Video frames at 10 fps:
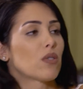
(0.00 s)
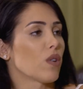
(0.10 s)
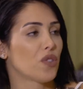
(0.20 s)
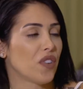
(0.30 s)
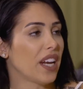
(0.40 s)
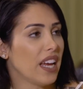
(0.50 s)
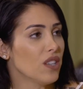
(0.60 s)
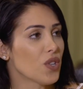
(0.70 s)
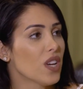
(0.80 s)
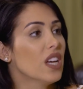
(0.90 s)
pessoa é
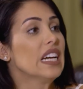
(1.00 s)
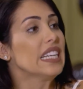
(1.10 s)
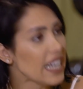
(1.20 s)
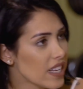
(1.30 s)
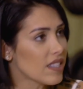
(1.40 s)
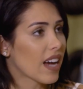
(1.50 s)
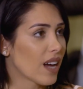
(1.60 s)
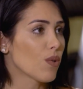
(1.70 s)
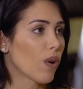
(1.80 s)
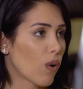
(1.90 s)
diferente. E nesse
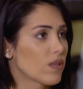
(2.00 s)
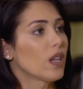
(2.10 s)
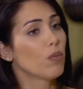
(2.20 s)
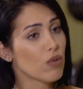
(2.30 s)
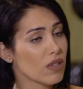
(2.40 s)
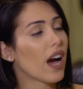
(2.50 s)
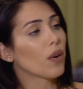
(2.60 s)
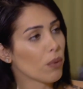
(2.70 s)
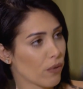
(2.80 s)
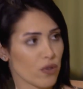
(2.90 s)
caso, eu aconselho
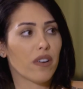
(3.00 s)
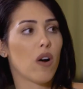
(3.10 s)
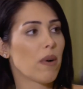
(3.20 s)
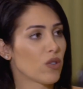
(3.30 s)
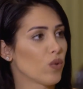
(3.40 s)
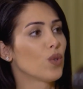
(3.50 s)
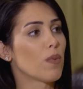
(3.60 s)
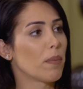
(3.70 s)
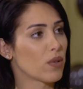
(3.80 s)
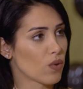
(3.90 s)
buscar um profissional, uma ajuda de
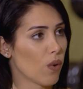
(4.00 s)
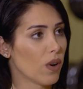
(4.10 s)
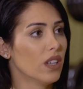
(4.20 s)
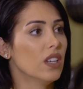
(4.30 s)
uma pessoa